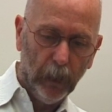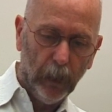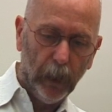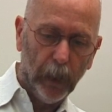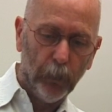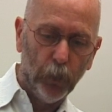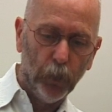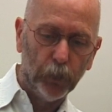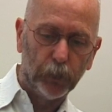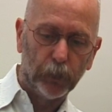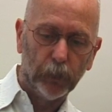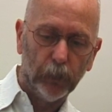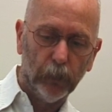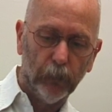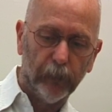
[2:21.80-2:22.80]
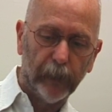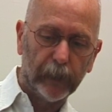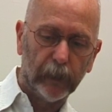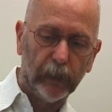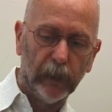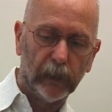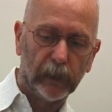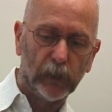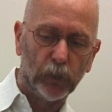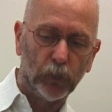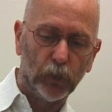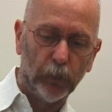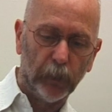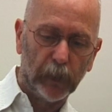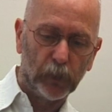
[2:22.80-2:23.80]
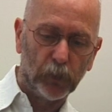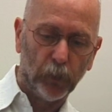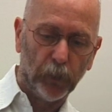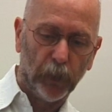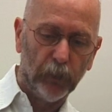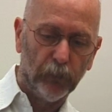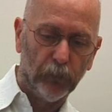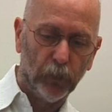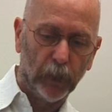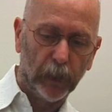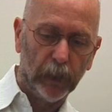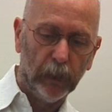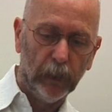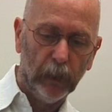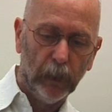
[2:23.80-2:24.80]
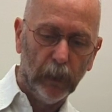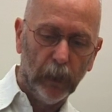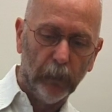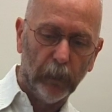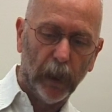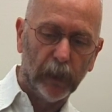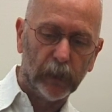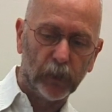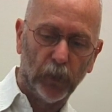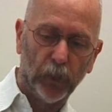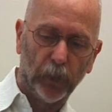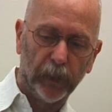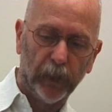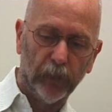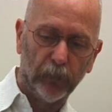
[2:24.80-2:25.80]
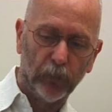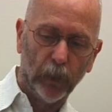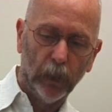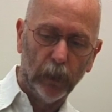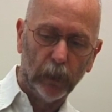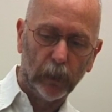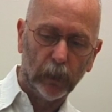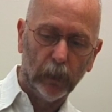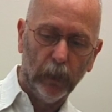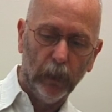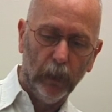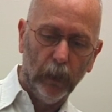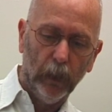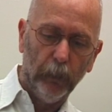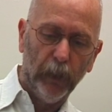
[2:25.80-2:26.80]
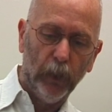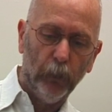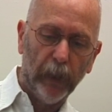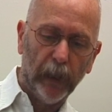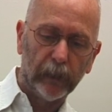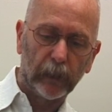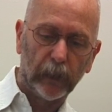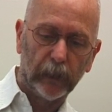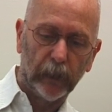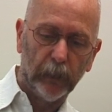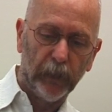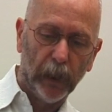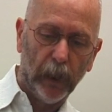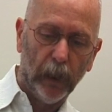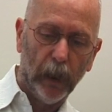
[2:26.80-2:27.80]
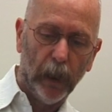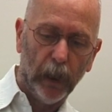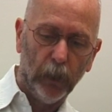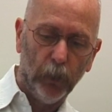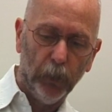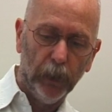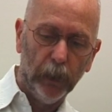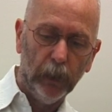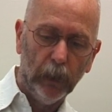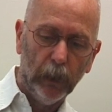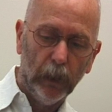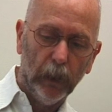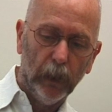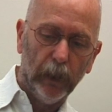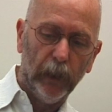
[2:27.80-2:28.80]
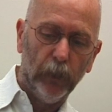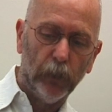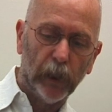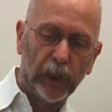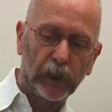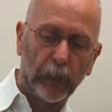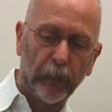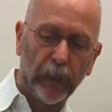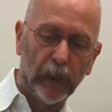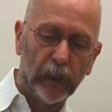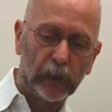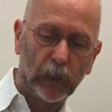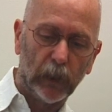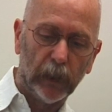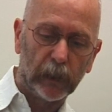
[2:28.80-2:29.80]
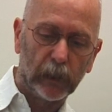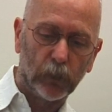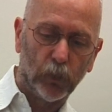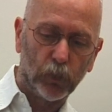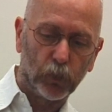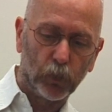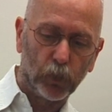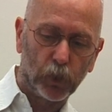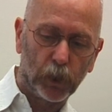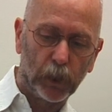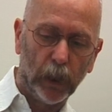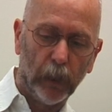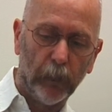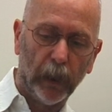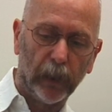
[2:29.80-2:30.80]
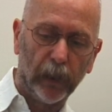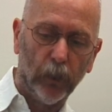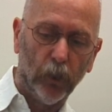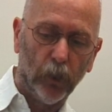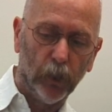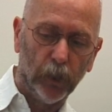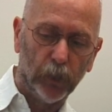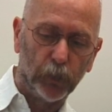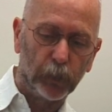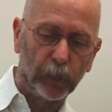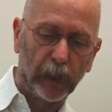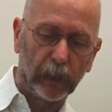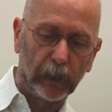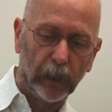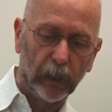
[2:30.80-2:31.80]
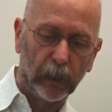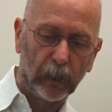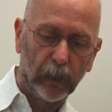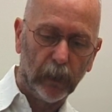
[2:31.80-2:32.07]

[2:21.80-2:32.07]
La meute vaquait à ses occupations dans les fourrés, paraissant ne rien voir. Mais le maître était bien là, lui, il ne lâcha pas un seul instant son chien, malgré l'horreur du spectacle